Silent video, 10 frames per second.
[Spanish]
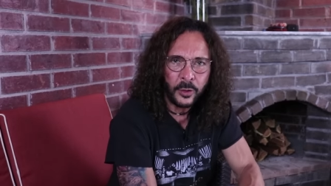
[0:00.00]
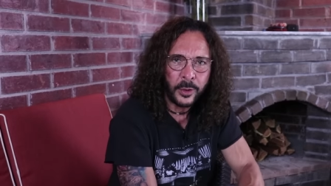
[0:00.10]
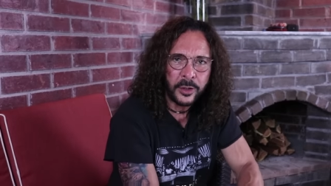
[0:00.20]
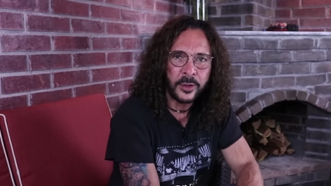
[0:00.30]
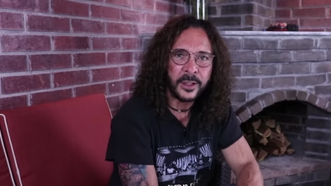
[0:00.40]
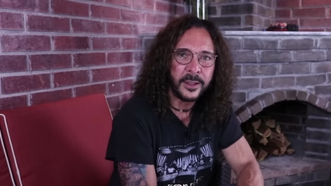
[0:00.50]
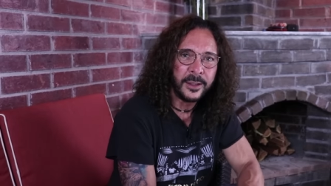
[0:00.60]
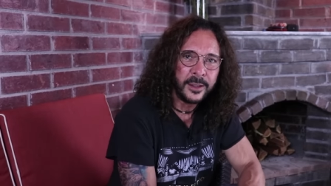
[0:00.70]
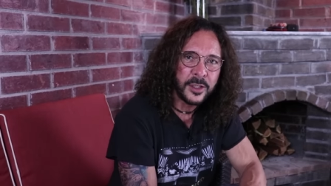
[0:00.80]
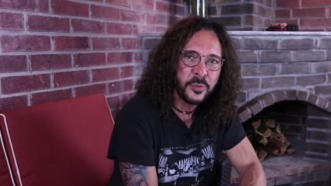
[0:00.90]
el dueño
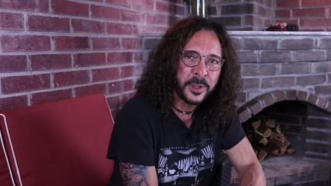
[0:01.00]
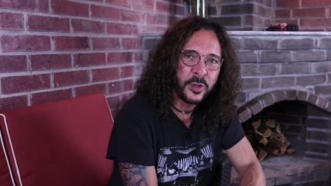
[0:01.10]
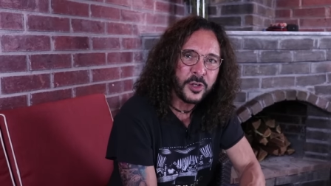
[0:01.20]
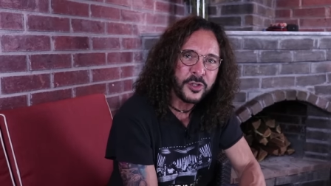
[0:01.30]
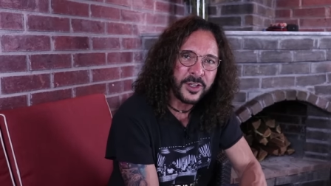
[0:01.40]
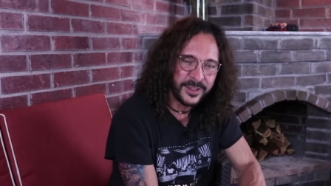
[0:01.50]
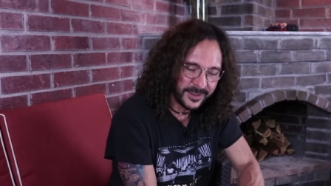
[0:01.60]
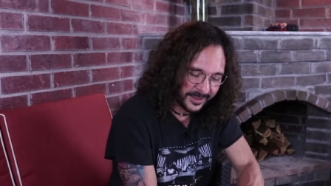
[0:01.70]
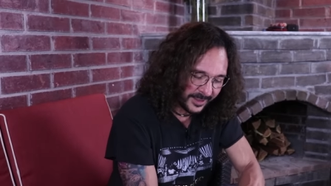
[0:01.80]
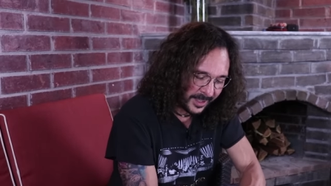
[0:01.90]
de,
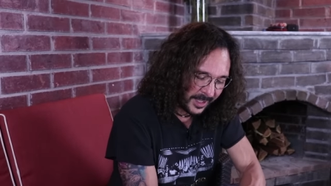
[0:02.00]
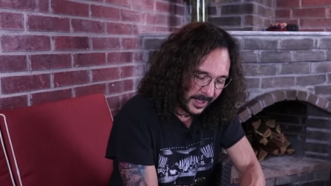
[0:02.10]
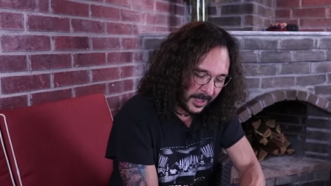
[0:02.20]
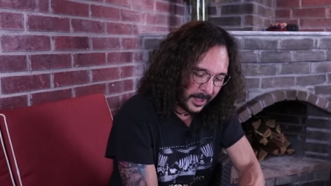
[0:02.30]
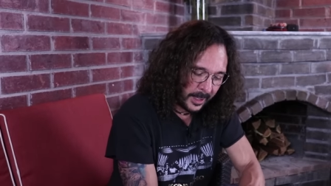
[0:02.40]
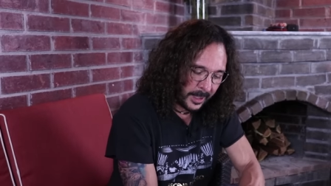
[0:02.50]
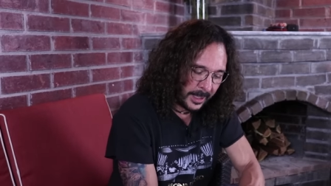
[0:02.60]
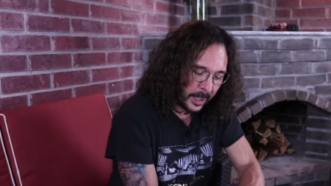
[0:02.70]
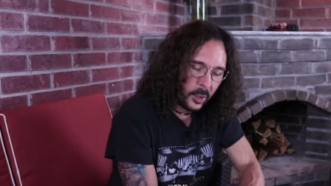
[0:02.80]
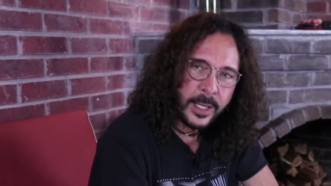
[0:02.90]
Supercolchones
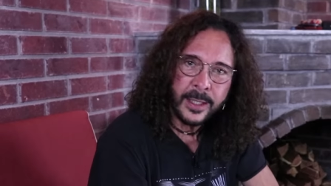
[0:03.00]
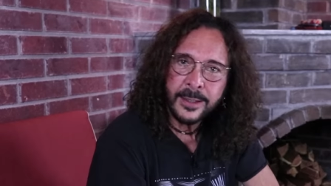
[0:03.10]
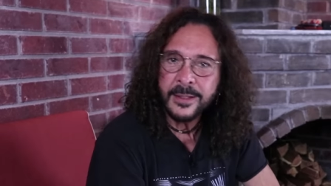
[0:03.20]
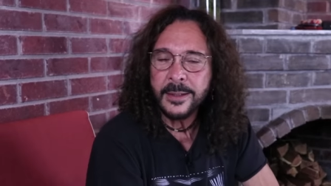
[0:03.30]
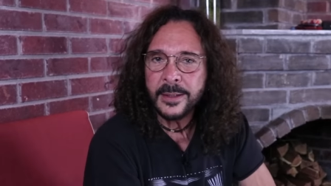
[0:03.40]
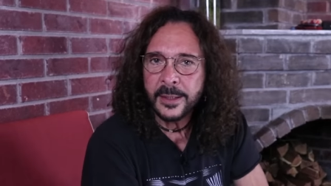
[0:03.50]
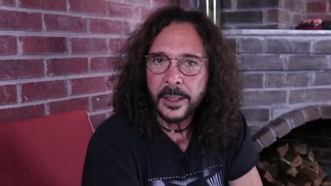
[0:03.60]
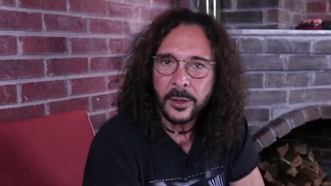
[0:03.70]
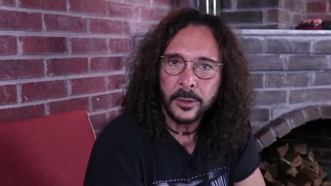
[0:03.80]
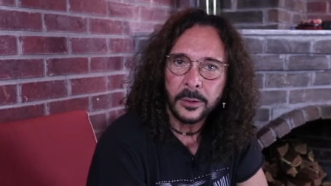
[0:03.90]
Y le digo, oye, qué
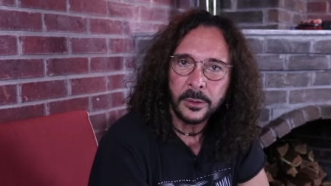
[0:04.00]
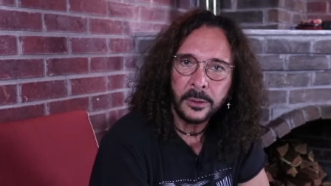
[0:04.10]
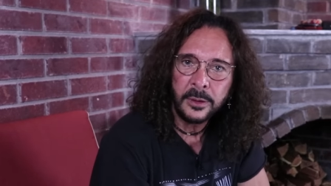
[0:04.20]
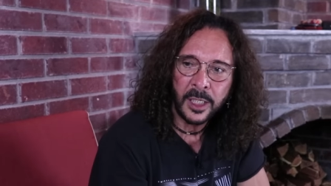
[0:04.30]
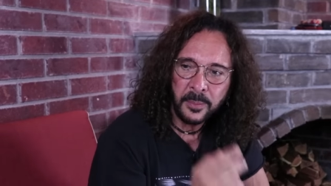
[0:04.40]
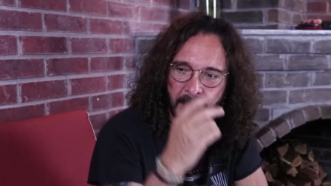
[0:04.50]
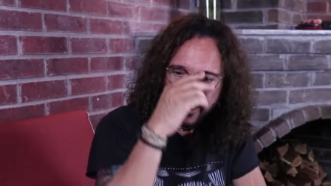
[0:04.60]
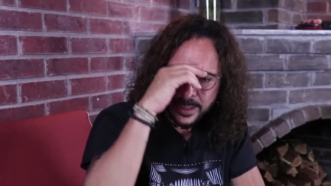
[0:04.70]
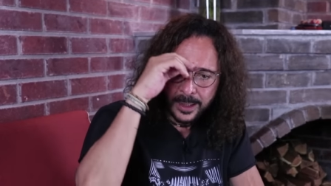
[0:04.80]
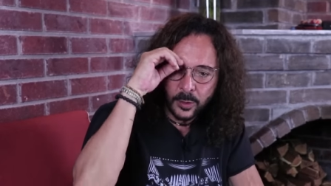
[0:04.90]
sencillo,
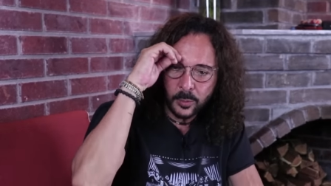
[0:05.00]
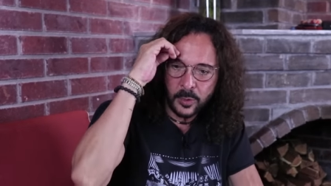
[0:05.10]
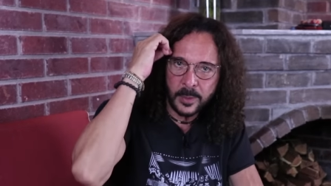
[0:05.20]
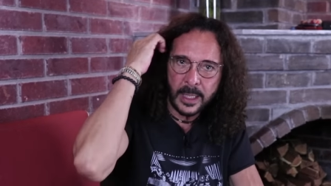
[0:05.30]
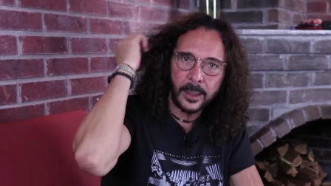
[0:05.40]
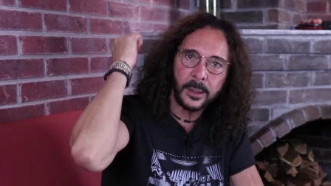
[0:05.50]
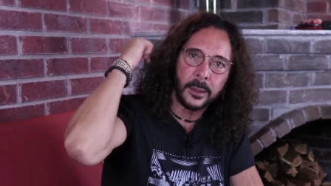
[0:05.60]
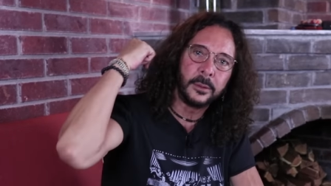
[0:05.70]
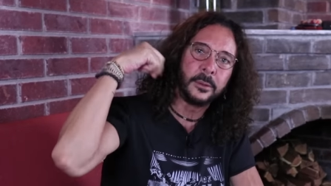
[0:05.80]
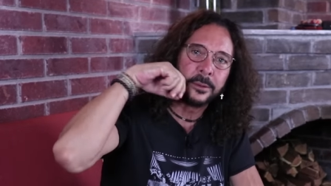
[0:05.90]
Derbez, me cayó muy bien, cabrón.